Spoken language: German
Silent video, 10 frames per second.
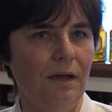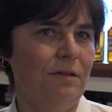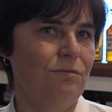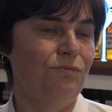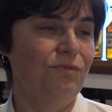
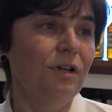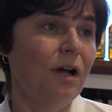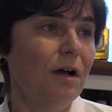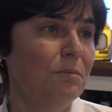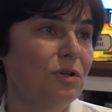Also
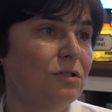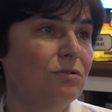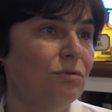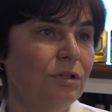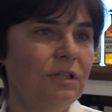wir haben
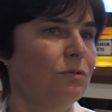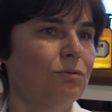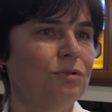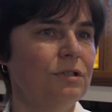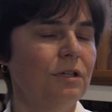jetzt noch nicht
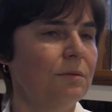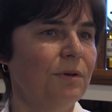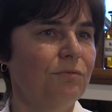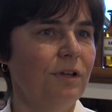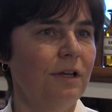große
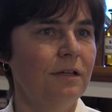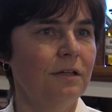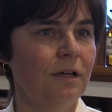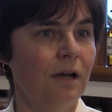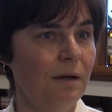Grippefälle
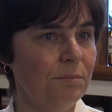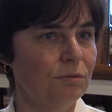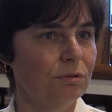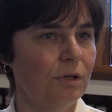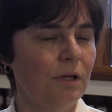hier
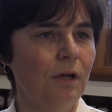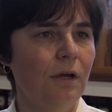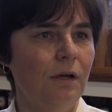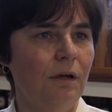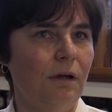gehabt.
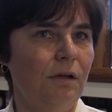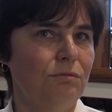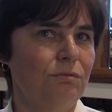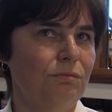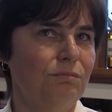
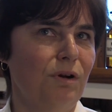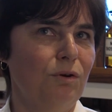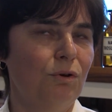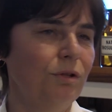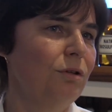Also
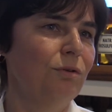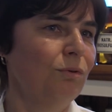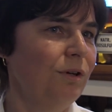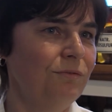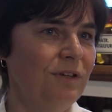man könnte
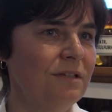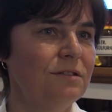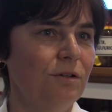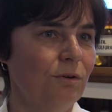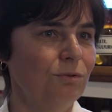noch erwägen,
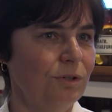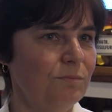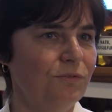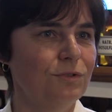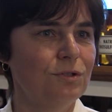sich auch noch
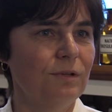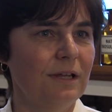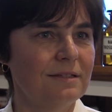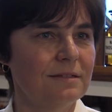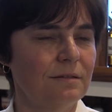impfen zu
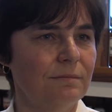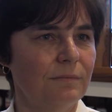lassen.